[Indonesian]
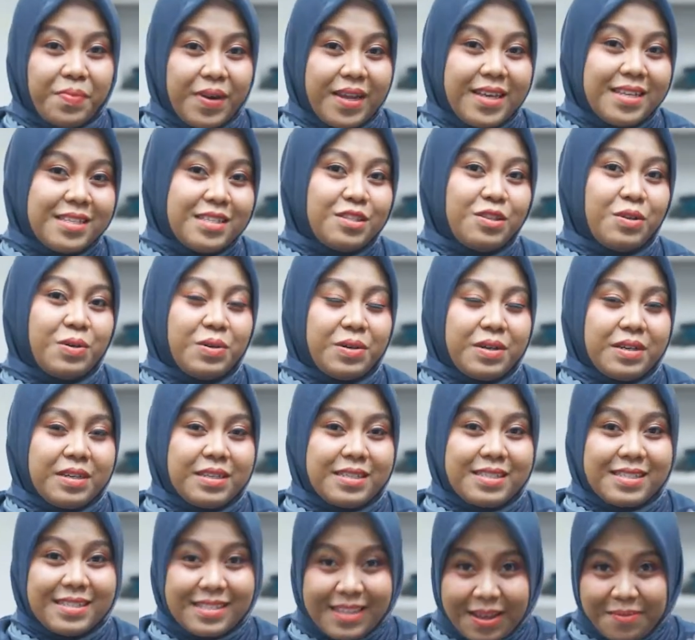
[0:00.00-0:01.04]
Play Store.
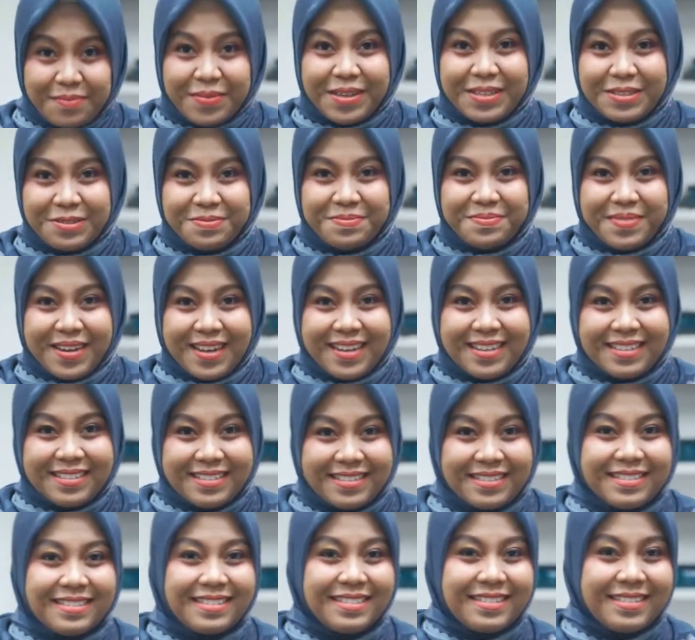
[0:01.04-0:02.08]
Sampai jumpa.